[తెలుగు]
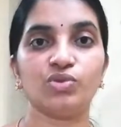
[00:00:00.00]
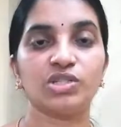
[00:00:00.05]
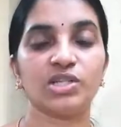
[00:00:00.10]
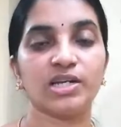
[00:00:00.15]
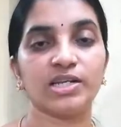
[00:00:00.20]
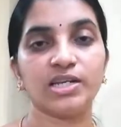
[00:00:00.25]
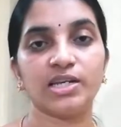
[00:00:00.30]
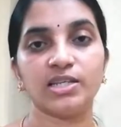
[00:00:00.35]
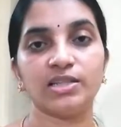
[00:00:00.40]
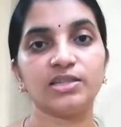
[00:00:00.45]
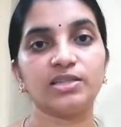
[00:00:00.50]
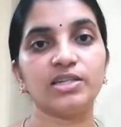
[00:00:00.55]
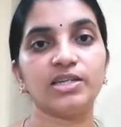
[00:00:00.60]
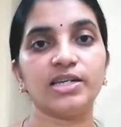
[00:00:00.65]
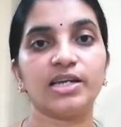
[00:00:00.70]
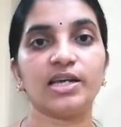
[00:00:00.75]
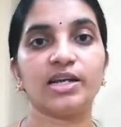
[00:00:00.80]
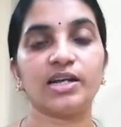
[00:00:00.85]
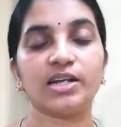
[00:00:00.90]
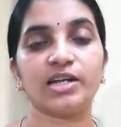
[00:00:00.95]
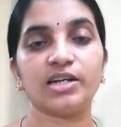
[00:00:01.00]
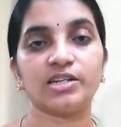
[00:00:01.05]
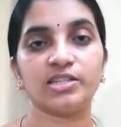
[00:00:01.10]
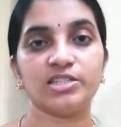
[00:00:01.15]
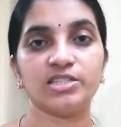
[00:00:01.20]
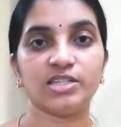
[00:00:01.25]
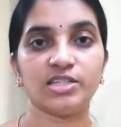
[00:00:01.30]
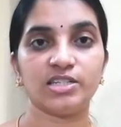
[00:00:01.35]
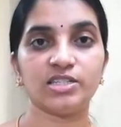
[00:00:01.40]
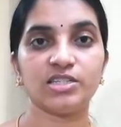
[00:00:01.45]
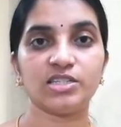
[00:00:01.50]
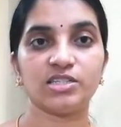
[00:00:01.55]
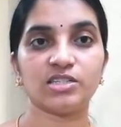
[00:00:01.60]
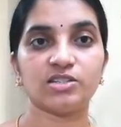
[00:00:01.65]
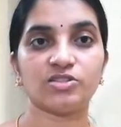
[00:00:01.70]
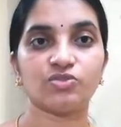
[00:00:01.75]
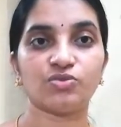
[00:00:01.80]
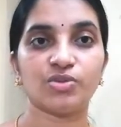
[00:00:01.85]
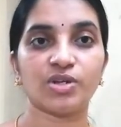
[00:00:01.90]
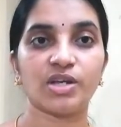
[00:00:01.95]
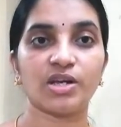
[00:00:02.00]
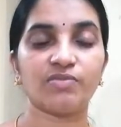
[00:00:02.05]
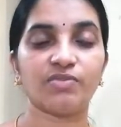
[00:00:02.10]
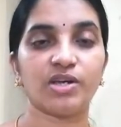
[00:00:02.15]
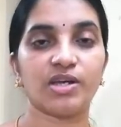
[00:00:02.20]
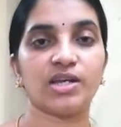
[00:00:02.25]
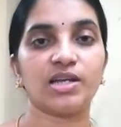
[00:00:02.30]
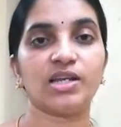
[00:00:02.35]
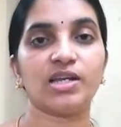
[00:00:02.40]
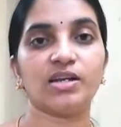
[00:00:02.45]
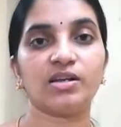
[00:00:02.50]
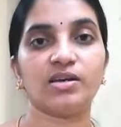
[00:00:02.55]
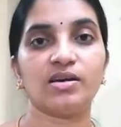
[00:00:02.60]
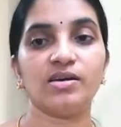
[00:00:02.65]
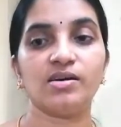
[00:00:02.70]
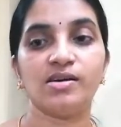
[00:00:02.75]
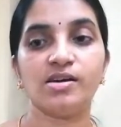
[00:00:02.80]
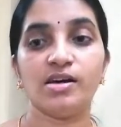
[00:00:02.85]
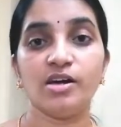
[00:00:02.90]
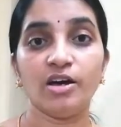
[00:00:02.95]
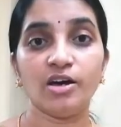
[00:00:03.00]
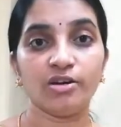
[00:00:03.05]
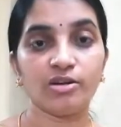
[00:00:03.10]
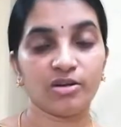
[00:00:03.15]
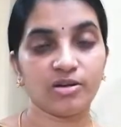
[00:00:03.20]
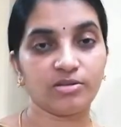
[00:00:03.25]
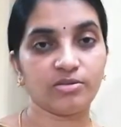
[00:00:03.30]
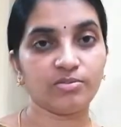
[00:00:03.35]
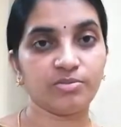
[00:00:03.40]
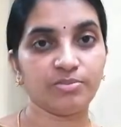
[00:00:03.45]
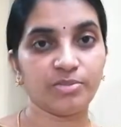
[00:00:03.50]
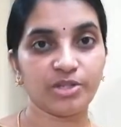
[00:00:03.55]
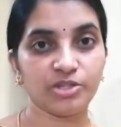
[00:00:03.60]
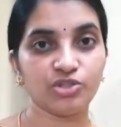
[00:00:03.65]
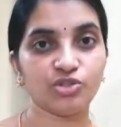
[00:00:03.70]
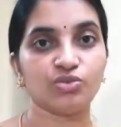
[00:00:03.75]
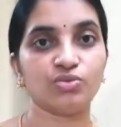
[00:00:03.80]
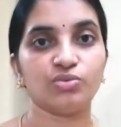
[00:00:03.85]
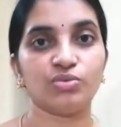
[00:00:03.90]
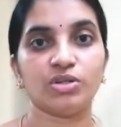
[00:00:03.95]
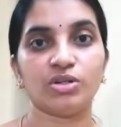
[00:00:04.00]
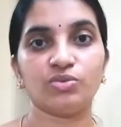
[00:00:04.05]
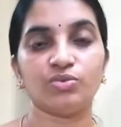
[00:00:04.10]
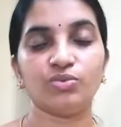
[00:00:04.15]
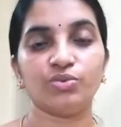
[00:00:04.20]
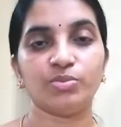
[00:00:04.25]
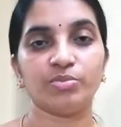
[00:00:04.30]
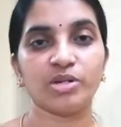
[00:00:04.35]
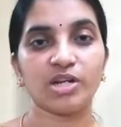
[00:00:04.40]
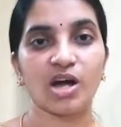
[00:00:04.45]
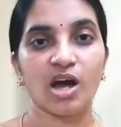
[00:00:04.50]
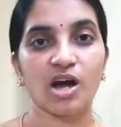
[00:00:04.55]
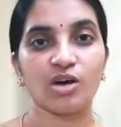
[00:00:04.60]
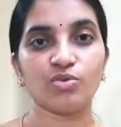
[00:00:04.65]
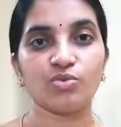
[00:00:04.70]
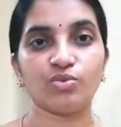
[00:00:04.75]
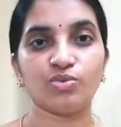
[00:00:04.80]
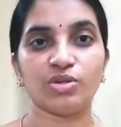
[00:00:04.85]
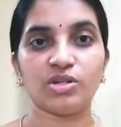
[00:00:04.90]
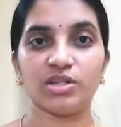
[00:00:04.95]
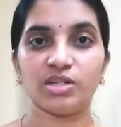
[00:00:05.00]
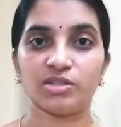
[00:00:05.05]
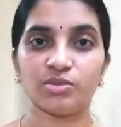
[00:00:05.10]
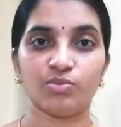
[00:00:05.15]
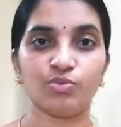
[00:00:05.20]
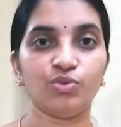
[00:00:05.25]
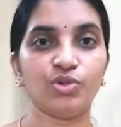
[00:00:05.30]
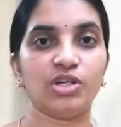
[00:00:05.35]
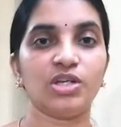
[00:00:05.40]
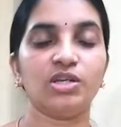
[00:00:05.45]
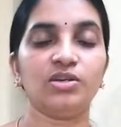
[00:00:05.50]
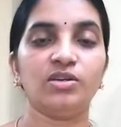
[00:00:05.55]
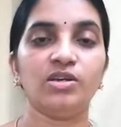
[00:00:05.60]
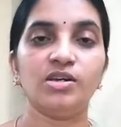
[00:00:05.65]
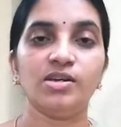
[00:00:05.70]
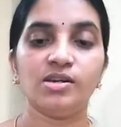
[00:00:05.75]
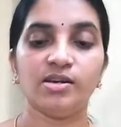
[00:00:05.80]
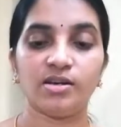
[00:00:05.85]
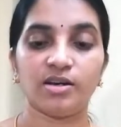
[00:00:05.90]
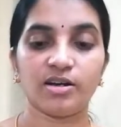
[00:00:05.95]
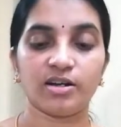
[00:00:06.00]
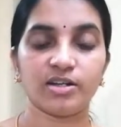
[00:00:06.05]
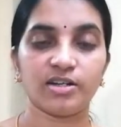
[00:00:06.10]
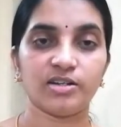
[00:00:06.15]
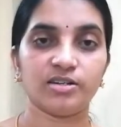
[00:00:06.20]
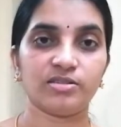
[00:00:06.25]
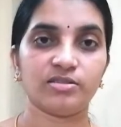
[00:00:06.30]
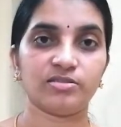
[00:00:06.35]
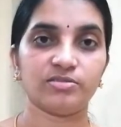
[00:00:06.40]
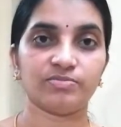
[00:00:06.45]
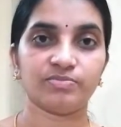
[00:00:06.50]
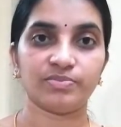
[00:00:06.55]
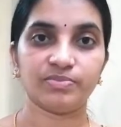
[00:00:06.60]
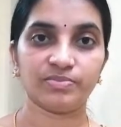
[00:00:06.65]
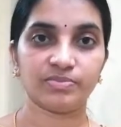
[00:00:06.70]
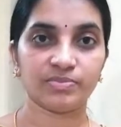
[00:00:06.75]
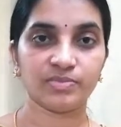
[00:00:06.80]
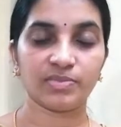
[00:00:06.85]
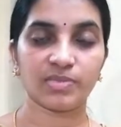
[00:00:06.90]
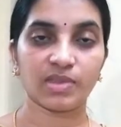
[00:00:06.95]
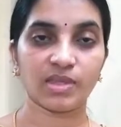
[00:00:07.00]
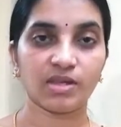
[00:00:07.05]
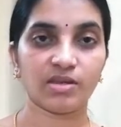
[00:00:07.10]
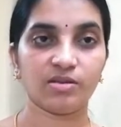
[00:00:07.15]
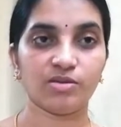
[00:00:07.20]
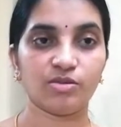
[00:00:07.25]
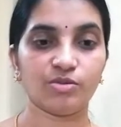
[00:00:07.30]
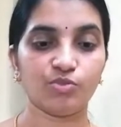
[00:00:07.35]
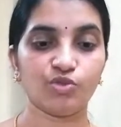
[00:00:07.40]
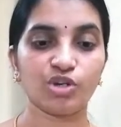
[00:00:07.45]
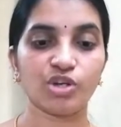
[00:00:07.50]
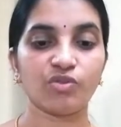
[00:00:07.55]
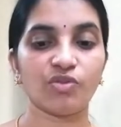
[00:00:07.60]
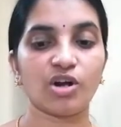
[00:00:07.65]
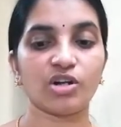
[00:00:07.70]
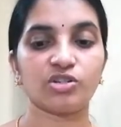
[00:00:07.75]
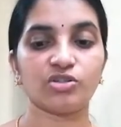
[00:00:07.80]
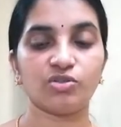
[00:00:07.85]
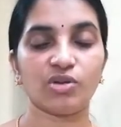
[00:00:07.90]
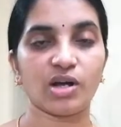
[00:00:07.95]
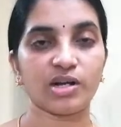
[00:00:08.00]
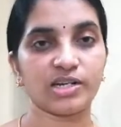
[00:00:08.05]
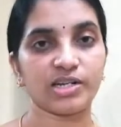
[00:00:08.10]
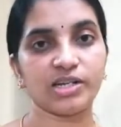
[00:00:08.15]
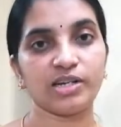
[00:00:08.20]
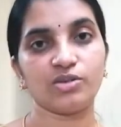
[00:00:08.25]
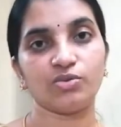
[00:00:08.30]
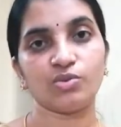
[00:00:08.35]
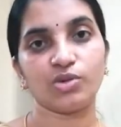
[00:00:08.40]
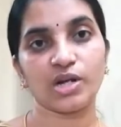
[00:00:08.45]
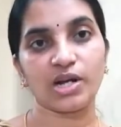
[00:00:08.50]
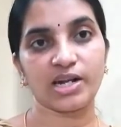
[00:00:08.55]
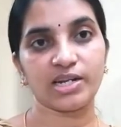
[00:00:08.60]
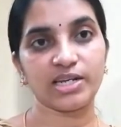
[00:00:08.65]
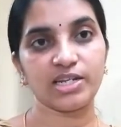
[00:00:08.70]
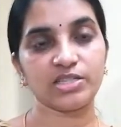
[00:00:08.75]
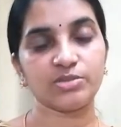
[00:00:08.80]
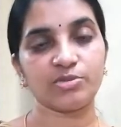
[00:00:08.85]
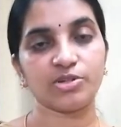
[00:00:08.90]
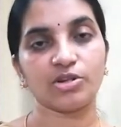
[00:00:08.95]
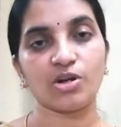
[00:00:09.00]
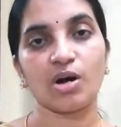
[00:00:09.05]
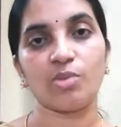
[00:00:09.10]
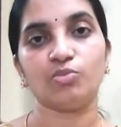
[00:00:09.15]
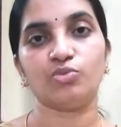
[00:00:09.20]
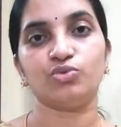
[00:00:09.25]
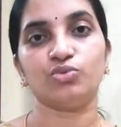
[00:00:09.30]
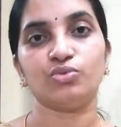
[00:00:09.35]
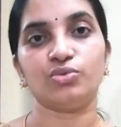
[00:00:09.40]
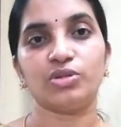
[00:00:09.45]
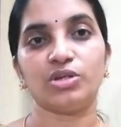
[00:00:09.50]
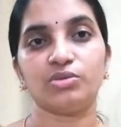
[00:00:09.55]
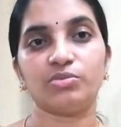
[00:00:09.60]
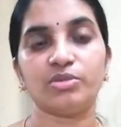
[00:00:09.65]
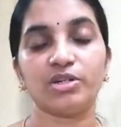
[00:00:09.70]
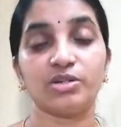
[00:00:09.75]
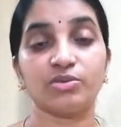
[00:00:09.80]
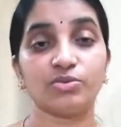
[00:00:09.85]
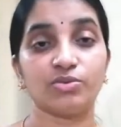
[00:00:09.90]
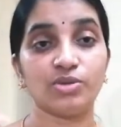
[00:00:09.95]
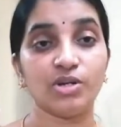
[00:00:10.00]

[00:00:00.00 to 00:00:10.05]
కానీ ఎంత ఎక్కడెక్కడ జర్నీ చేసి వస్తున్నాయి అవి ఎక్కడెక్కడ పెంచుతున్నారు మన ఆకుకూరలు అయితే మురికి అక్కడ మురికి వాటర్లో అక్కడిక్కడ కూడా కడిగేసి మనకు అమ్ముతూ ఉన్నారు మనకు